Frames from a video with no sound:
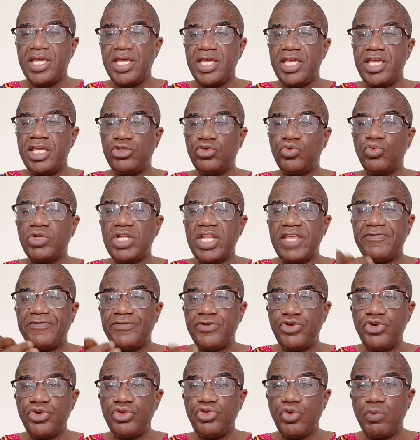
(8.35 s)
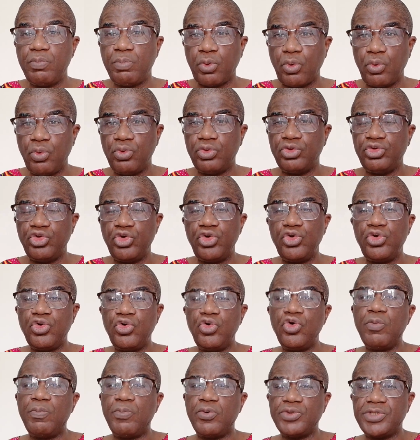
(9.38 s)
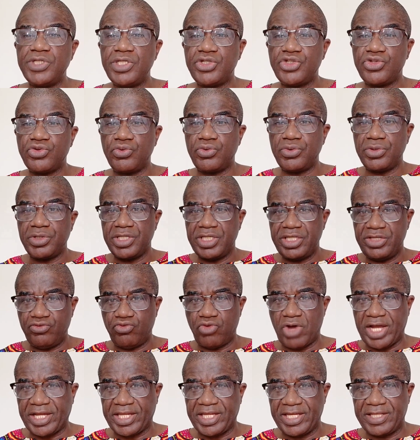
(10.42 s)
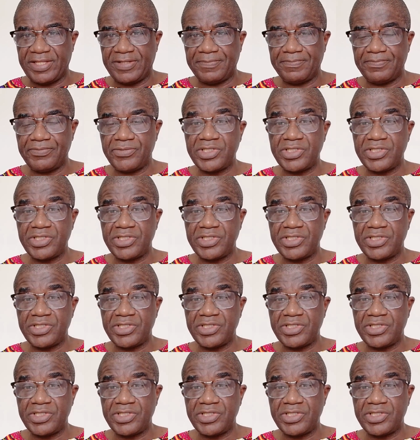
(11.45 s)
et toutes les figures de proue de l'opposition ivoirienne.